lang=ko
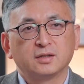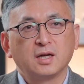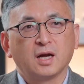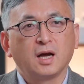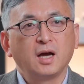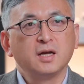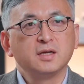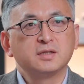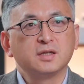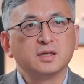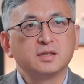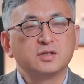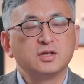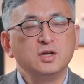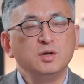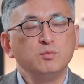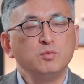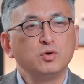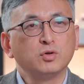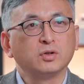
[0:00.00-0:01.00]
제가 이제
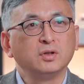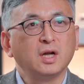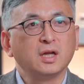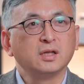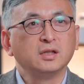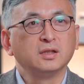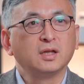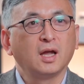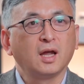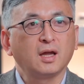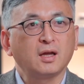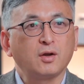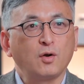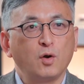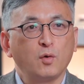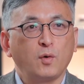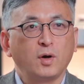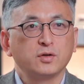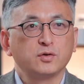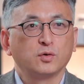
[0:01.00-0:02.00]
질문을 했는데
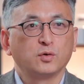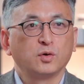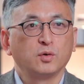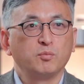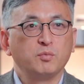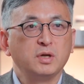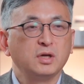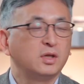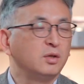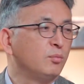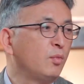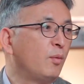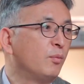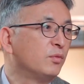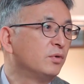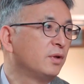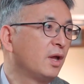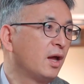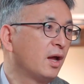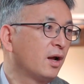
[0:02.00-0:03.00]
결과적으로 믿음
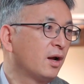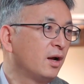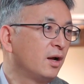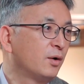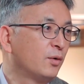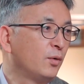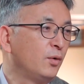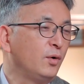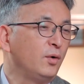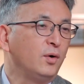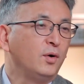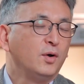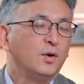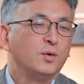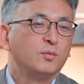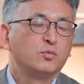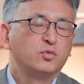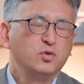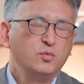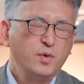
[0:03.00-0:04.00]
없는 애로
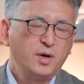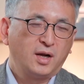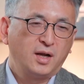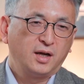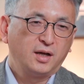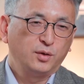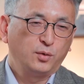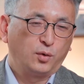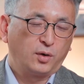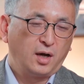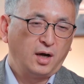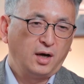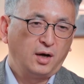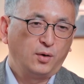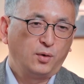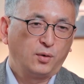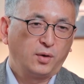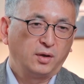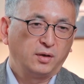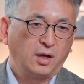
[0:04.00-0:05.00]
아. 부메랑이
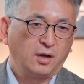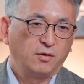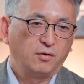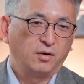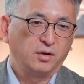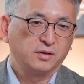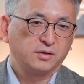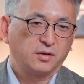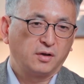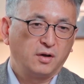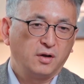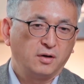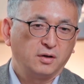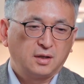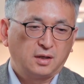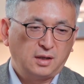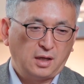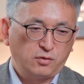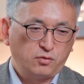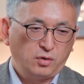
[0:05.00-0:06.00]
돌아오게 된 거였어요.
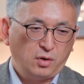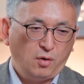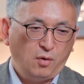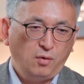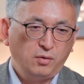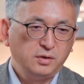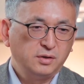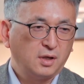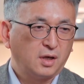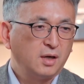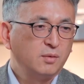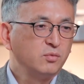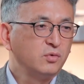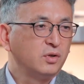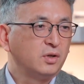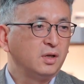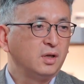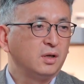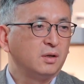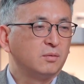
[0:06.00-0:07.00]
제가 나중에 어 이
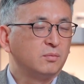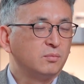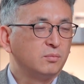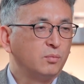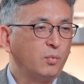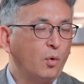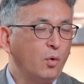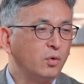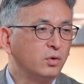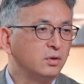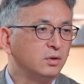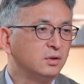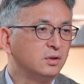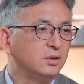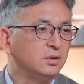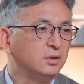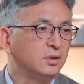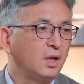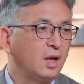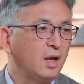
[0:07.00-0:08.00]
사람들이
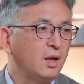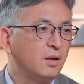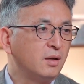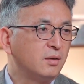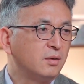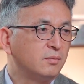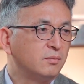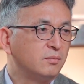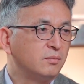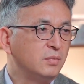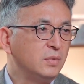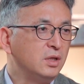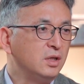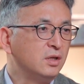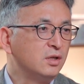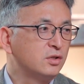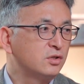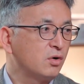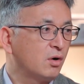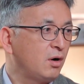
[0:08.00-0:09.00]
모르는데
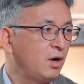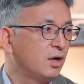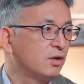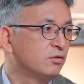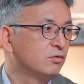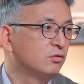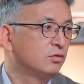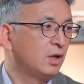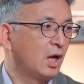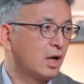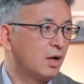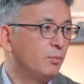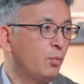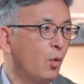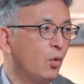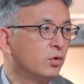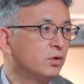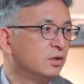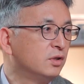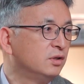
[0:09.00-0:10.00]
믿는 척 하는구나.
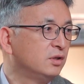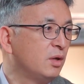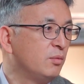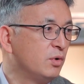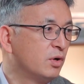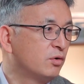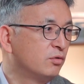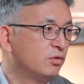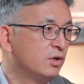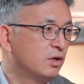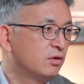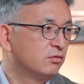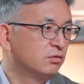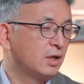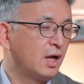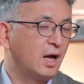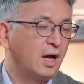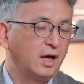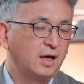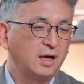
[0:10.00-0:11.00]
모르는데 믿고
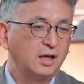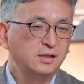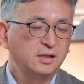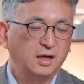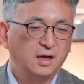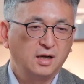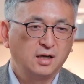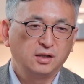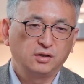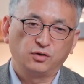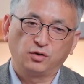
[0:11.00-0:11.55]
있구나. 라는 생각이